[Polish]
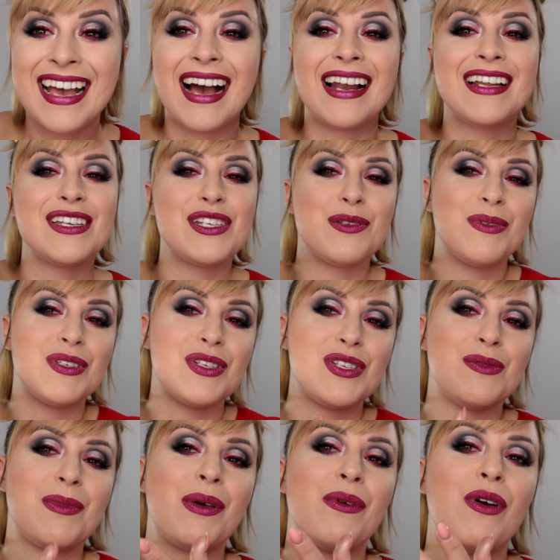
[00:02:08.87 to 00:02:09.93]
Ale jeśli
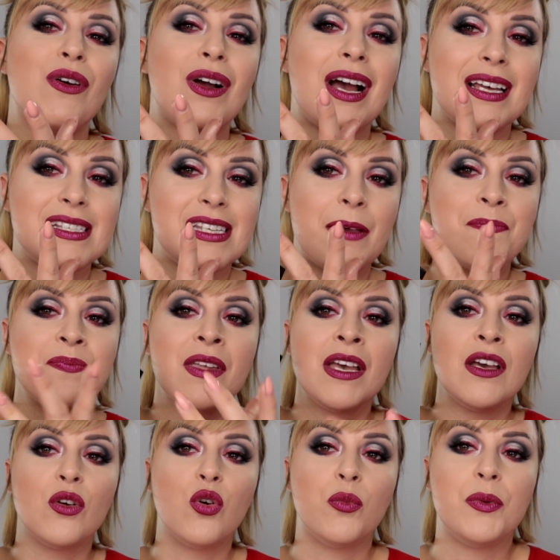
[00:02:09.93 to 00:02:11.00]
będziecie miały okazję
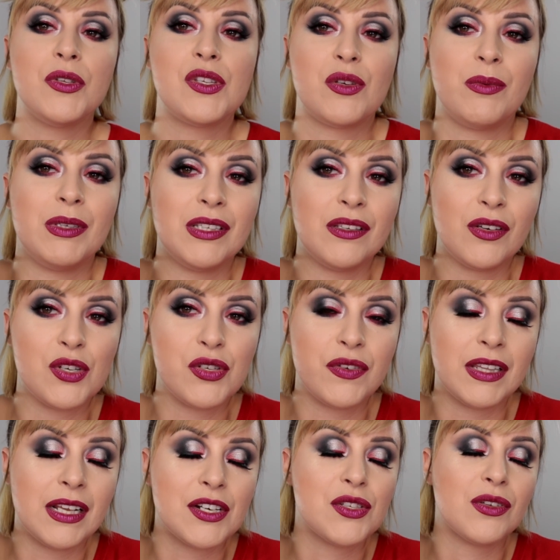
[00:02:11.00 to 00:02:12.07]
kupić sobie ten
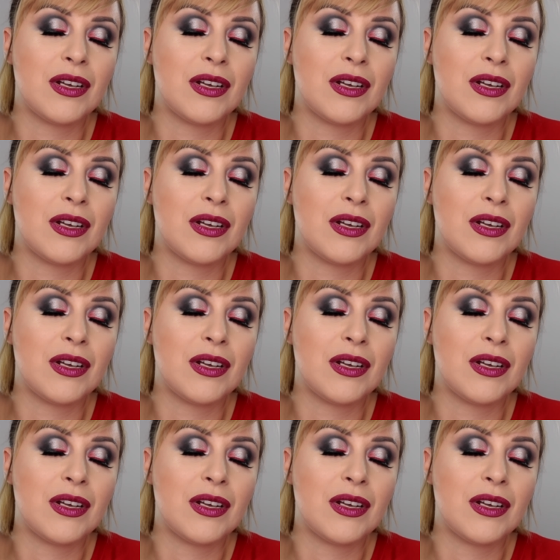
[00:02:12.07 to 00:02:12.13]
rozświetlacz,